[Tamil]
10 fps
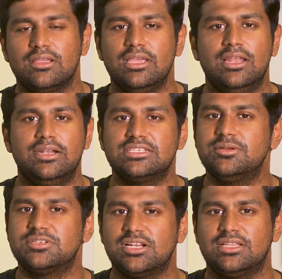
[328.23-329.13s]
கீழே
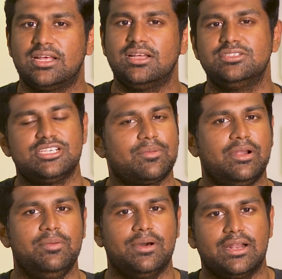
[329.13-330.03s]
டிஸ்கிரிப்ஷனில் தரேன் செக்
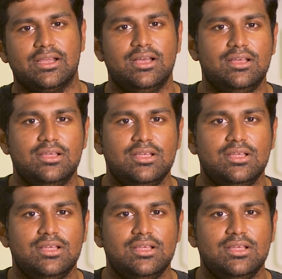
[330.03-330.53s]
பண்ணி பாருங்கள்